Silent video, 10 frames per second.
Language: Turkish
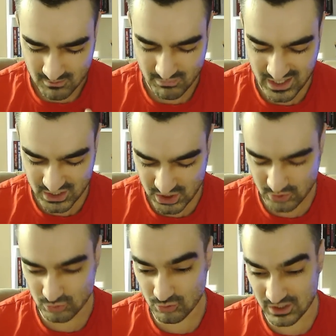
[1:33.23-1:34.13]
Ben iki
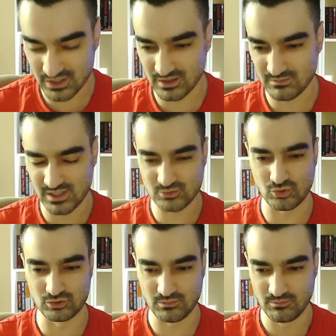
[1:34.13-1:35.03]
gündür inanılmaz
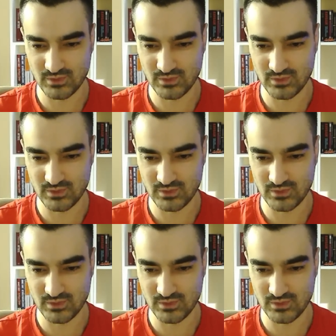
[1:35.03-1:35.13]
doldum.